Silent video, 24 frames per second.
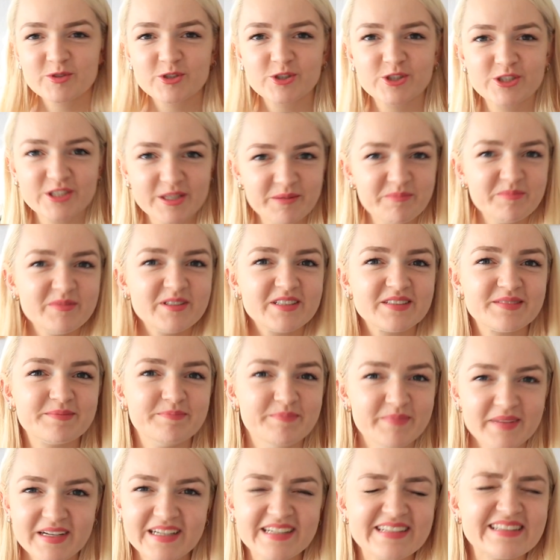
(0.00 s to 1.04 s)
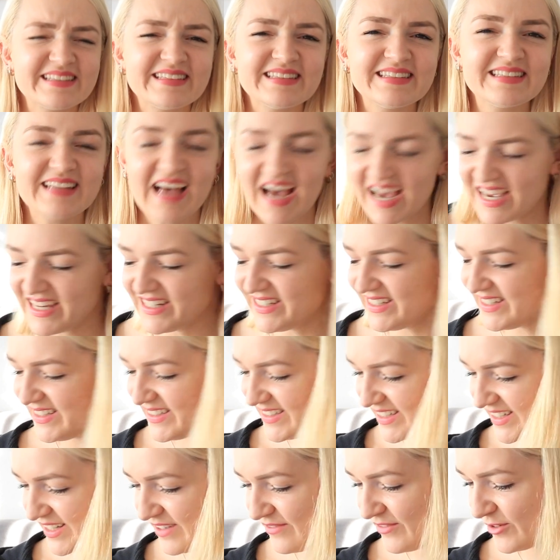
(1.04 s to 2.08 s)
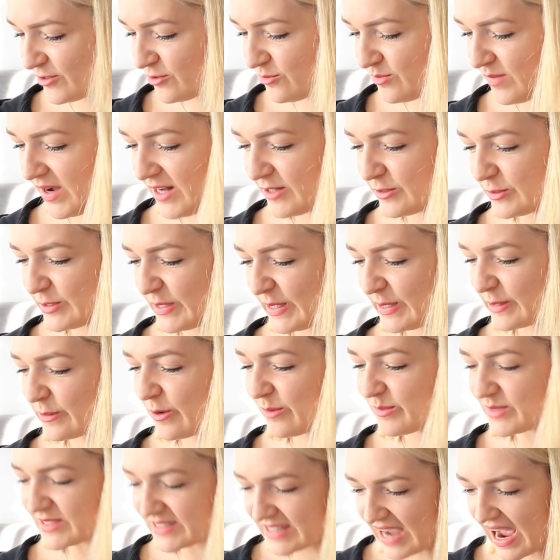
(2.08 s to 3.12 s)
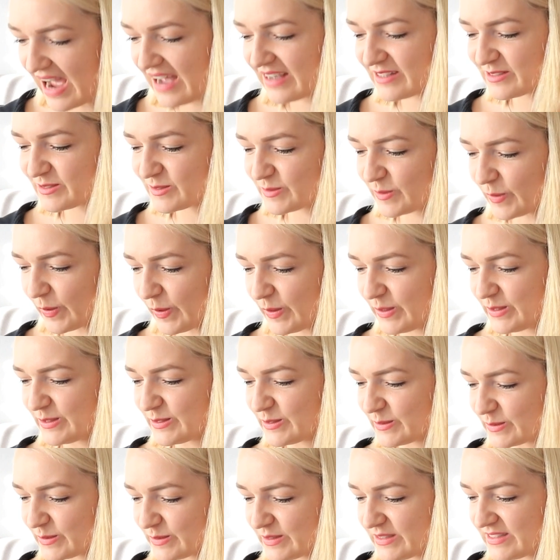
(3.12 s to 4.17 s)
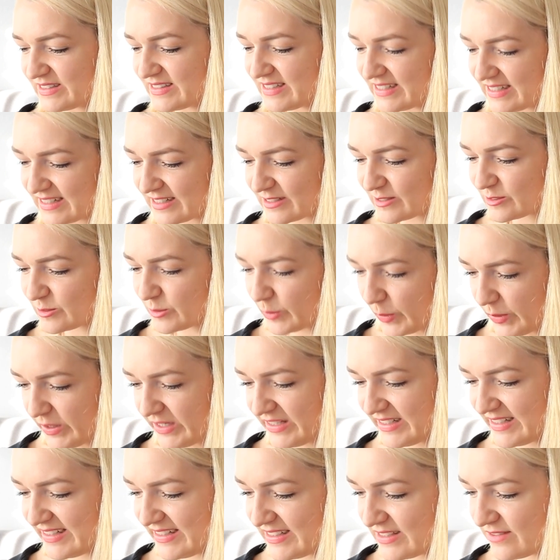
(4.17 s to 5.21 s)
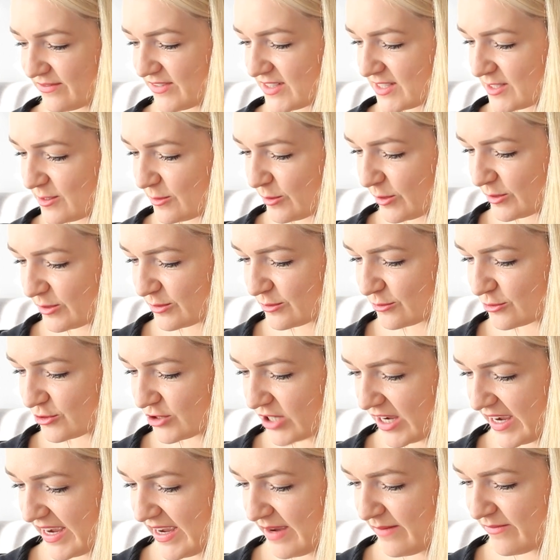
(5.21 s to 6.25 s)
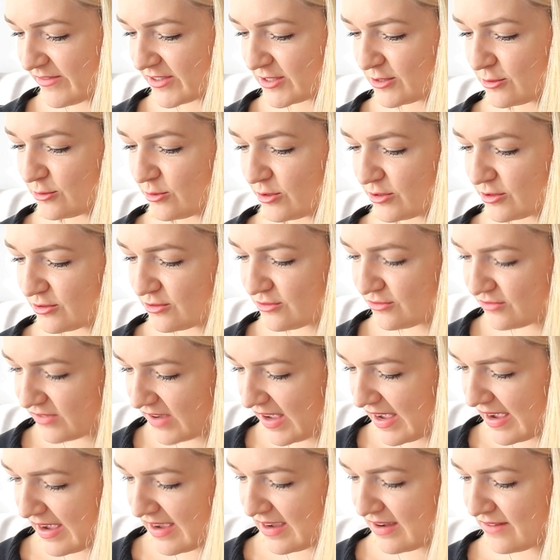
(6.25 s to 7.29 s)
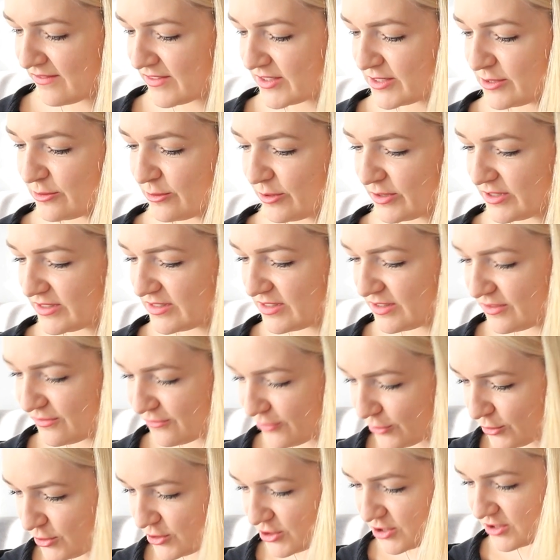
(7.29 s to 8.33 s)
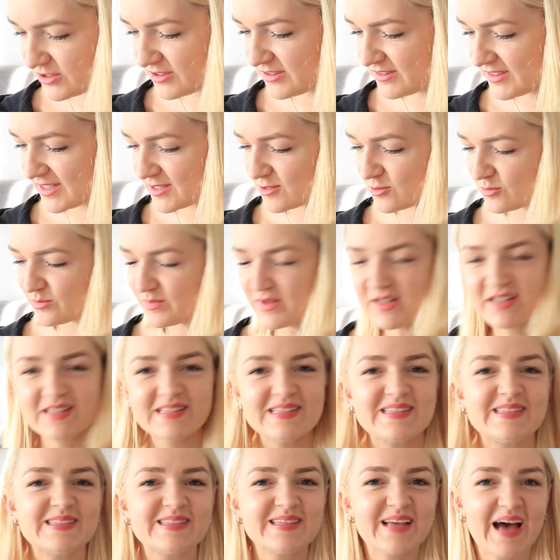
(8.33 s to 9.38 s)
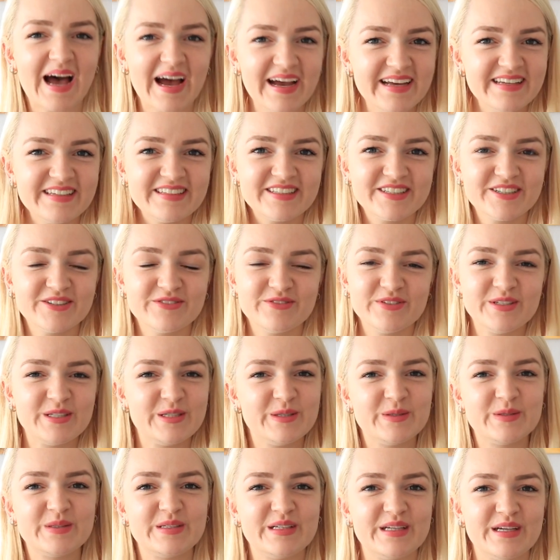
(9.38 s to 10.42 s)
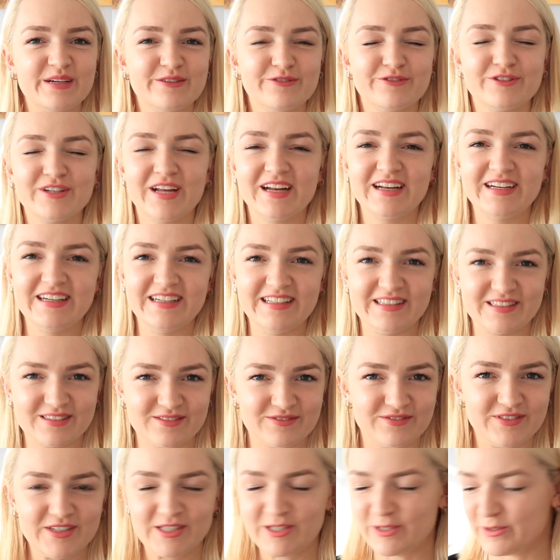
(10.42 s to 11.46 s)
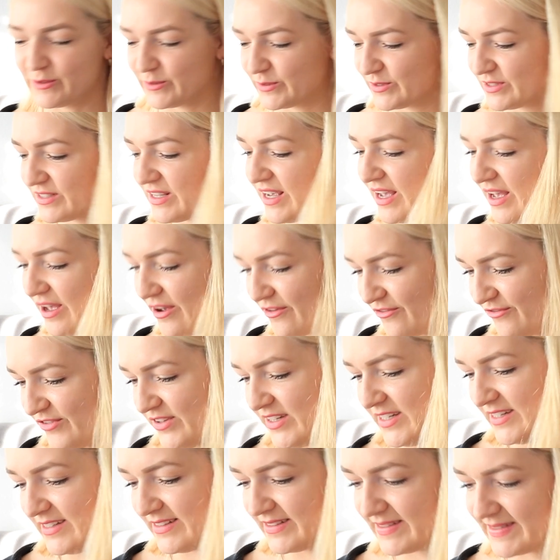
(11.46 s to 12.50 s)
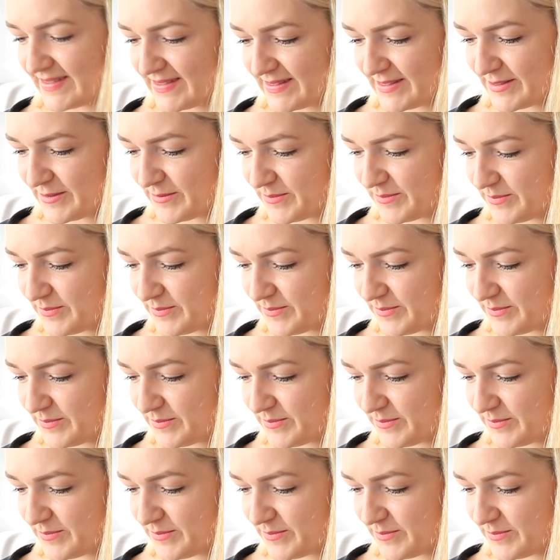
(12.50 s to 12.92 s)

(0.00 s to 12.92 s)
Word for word: bestimmt mindestens eine Idee, wenn du mal durch deine Kommentare scrollst und dir das durchliest, was die Leute so schreiben, was die Leute so fragen, was die Leute sich wünschen, dass du mindestens eine Videoidee für deine nächsten Videos findest.